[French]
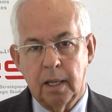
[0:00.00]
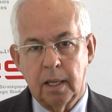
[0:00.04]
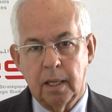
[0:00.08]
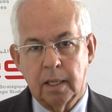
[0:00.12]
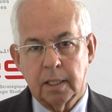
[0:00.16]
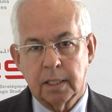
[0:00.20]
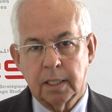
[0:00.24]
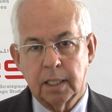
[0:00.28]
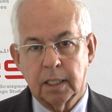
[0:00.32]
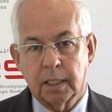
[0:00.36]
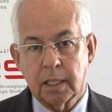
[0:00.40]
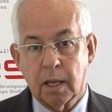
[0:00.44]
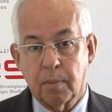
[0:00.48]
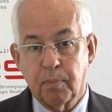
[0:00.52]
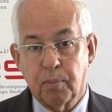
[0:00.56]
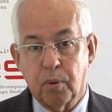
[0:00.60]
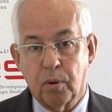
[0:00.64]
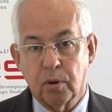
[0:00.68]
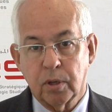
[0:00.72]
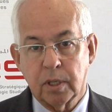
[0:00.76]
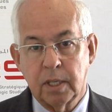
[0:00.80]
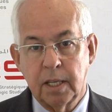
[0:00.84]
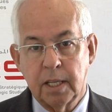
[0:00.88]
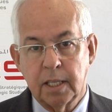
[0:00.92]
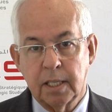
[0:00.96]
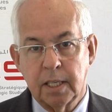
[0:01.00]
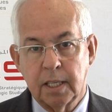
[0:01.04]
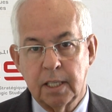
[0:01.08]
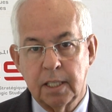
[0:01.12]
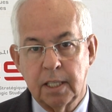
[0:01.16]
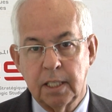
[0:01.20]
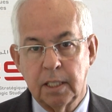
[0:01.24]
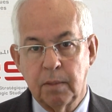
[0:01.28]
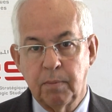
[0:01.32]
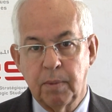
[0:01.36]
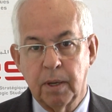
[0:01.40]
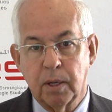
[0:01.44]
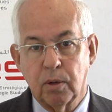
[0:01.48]
cette approche
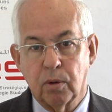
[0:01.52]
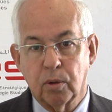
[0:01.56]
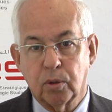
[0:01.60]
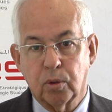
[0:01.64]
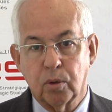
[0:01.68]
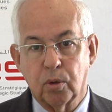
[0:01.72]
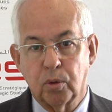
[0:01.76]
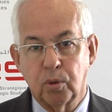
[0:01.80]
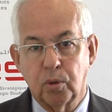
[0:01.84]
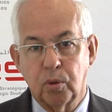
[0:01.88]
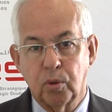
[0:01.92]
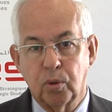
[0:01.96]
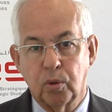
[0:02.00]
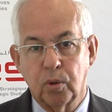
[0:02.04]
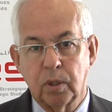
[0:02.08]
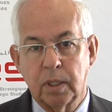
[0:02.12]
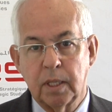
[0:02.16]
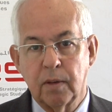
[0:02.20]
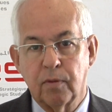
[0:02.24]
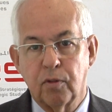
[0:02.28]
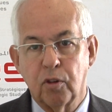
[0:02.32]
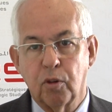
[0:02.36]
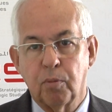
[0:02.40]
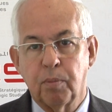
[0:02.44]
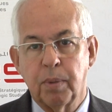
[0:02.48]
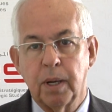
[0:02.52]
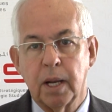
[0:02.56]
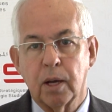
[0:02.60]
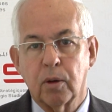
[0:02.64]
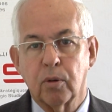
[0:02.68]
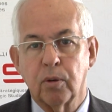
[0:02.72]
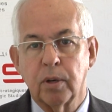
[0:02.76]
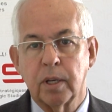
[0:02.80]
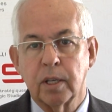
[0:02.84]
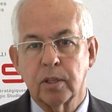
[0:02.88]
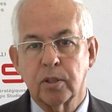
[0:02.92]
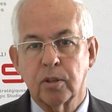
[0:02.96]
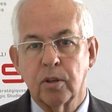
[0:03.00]
nécessite bien entendu de développer la
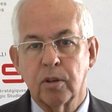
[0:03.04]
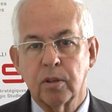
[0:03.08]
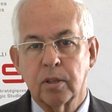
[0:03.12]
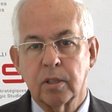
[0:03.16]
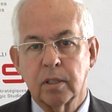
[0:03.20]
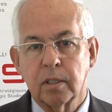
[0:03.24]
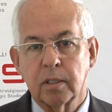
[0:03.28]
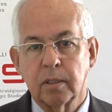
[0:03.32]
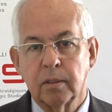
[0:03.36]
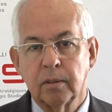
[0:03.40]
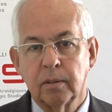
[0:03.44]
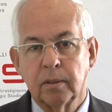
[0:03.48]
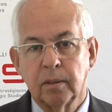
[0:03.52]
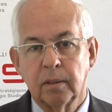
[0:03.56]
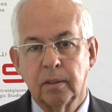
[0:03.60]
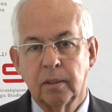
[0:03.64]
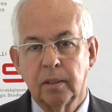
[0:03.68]
connaissance,